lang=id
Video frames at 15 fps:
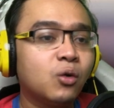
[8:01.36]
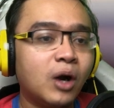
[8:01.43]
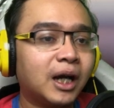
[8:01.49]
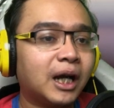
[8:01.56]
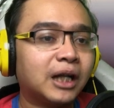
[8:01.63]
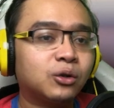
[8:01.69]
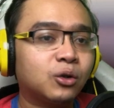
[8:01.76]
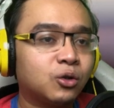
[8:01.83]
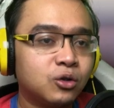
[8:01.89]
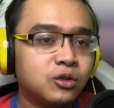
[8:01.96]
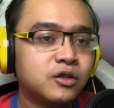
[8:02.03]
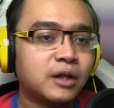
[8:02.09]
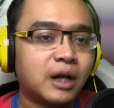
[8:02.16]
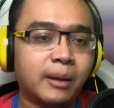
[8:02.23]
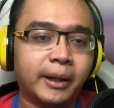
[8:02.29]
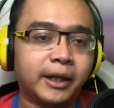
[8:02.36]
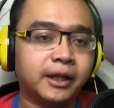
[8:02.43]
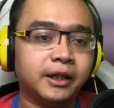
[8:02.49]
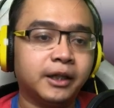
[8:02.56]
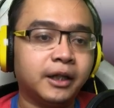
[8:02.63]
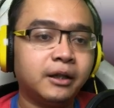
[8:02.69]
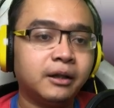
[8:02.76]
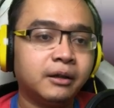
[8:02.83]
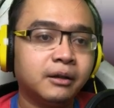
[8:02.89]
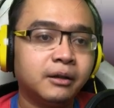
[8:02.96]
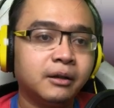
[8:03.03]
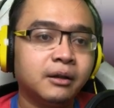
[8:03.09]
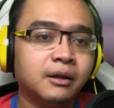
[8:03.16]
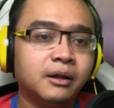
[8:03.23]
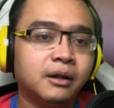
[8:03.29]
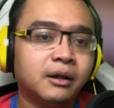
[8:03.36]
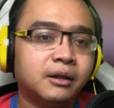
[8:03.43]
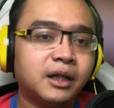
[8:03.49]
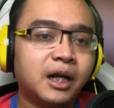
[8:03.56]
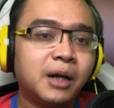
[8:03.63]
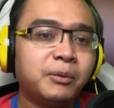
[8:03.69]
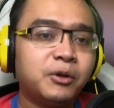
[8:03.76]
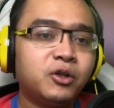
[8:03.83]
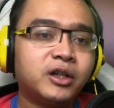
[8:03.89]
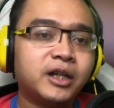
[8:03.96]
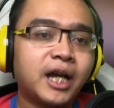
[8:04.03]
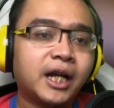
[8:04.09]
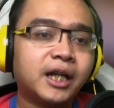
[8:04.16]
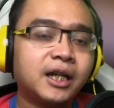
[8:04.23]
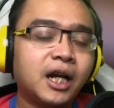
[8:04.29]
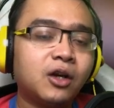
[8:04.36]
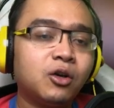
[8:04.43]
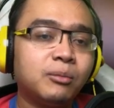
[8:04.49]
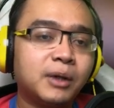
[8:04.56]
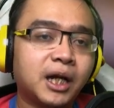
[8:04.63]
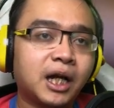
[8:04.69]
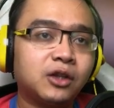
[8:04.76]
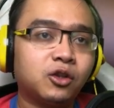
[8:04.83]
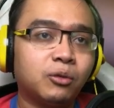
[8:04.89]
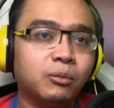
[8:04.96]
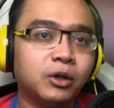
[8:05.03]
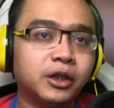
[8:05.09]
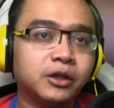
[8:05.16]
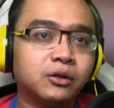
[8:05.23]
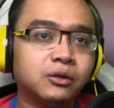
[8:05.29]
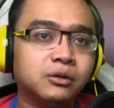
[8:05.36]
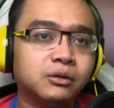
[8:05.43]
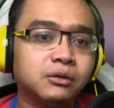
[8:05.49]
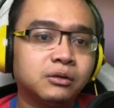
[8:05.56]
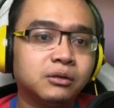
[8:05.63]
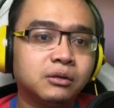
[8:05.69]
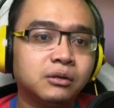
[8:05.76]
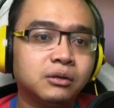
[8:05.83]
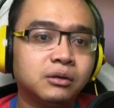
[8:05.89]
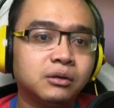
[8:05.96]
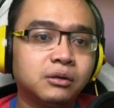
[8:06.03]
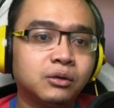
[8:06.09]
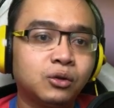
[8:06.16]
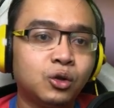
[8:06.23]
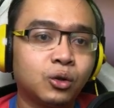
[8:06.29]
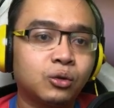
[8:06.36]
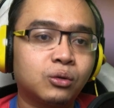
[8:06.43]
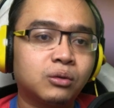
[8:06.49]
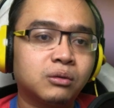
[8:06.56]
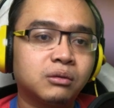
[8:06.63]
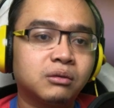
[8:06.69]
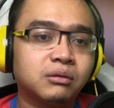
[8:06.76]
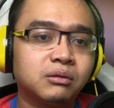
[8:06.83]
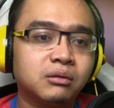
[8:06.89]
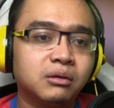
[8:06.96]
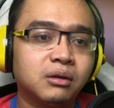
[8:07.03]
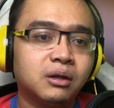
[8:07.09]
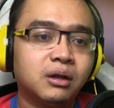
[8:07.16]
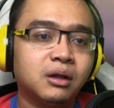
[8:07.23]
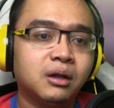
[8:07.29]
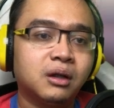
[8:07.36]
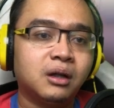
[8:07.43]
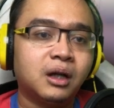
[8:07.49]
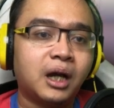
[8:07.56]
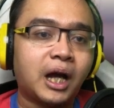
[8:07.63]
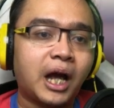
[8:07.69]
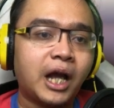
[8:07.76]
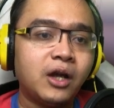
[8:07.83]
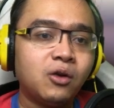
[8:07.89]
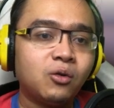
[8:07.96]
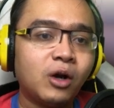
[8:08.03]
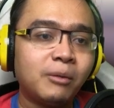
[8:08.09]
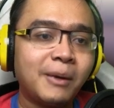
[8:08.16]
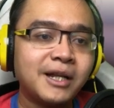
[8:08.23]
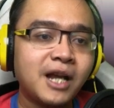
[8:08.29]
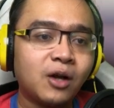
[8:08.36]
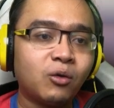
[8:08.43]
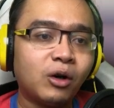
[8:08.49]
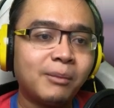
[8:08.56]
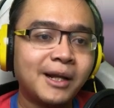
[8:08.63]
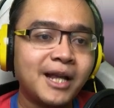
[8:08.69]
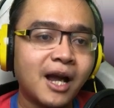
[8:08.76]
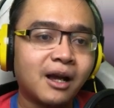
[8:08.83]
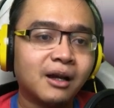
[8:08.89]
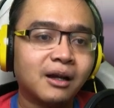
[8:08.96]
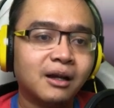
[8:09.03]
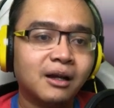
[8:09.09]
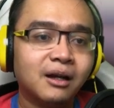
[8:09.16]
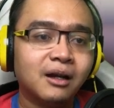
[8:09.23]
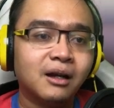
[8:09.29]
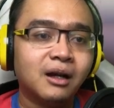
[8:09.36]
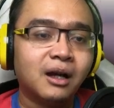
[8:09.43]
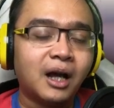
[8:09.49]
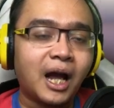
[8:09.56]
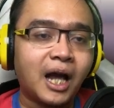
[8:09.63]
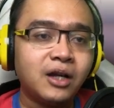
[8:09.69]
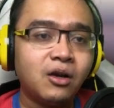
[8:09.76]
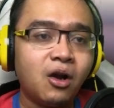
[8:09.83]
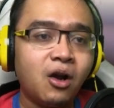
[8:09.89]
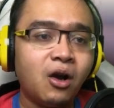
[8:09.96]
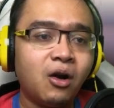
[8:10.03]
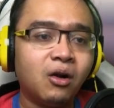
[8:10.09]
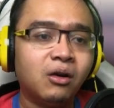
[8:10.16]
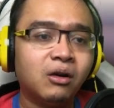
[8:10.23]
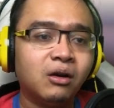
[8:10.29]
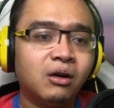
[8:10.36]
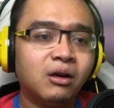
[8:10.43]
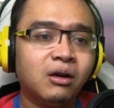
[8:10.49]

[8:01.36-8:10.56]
gua nggak turun setelah main ini. Dengan penuh keyakinan lo menekan tombol itu. Duk. Ayo keluar banyak, keluar banyak. Ayo.